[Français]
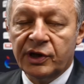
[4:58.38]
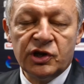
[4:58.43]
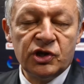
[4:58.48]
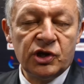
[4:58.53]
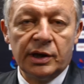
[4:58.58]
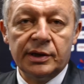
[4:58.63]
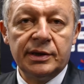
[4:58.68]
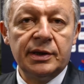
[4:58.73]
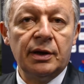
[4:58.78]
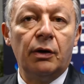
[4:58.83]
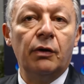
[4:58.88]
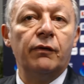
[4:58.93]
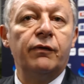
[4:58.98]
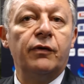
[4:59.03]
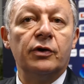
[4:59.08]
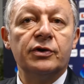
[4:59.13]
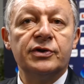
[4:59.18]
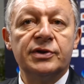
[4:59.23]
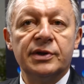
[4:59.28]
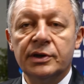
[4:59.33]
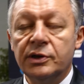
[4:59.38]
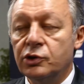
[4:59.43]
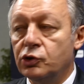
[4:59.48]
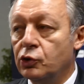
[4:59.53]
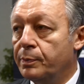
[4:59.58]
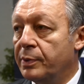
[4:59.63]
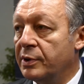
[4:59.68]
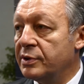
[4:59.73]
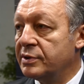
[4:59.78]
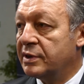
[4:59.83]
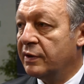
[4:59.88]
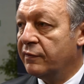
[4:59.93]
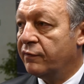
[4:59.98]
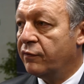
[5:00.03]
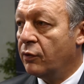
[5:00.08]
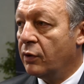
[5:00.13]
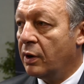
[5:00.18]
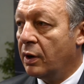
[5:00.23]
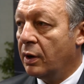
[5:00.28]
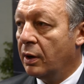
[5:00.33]
déjà été renforcées. Je pense qu'il
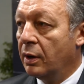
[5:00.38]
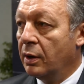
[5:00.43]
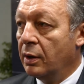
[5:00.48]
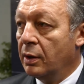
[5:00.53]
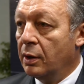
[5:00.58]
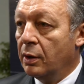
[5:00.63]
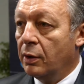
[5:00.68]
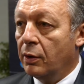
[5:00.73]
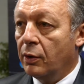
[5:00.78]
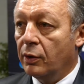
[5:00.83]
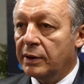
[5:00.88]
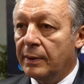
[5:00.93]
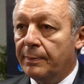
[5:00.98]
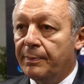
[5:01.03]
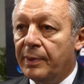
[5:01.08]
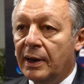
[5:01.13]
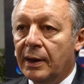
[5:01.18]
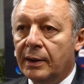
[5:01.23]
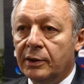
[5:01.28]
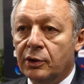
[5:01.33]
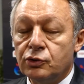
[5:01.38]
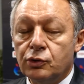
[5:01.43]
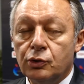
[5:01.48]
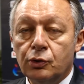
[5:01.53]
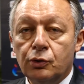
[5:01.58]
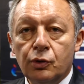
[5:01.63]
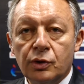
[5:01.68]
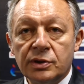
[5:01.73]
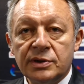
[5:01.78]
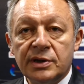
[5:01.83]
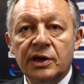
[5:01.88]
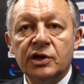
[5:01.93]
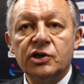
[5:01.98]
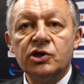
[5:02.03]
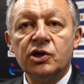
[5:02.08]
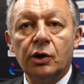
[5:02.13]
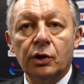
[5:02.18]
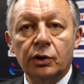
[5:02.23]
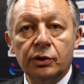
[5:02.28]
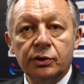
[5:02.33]
faut. Euh, on n'est pas là dans une course à
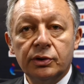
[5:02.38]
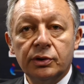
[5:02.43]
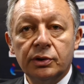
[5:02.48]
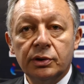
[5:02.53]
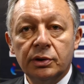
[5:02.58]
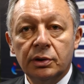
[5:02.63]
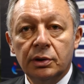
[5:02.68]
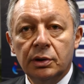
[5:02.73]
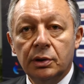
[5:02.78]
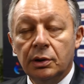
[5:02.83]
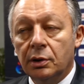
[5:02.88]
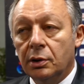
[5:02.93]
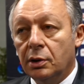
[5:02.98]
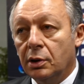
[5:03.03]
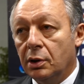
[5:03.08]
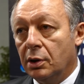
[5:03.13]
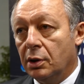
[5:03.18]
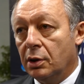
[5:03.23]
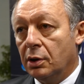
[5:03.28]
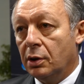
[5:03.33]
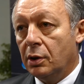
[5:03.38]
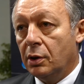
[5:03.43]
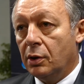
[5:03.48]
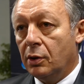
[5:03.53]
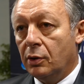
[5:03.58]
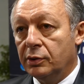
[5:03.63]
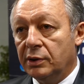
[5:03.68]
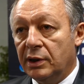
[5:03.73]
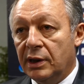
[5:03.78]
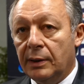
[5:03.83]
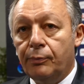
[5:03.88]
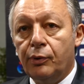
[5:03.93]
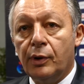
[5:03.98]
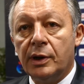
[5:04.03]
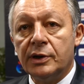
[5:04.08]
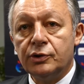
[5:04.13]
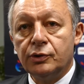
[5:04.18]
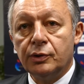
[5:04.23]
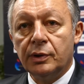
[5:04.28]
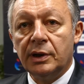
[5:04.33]
l'échalote. Euh, on est là pour
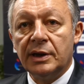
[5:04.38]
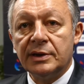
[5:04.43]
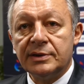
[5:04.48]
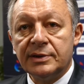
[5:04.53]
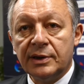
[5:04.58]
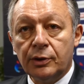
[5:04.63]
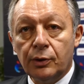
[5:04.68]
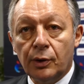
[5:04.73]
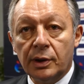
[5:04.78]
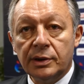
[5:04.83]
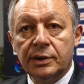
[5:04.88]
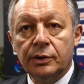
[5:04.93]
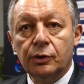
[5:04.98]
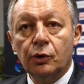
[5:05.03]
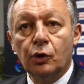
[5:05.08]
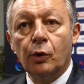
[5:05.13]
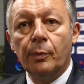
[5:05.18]
assurer la sécurité de nos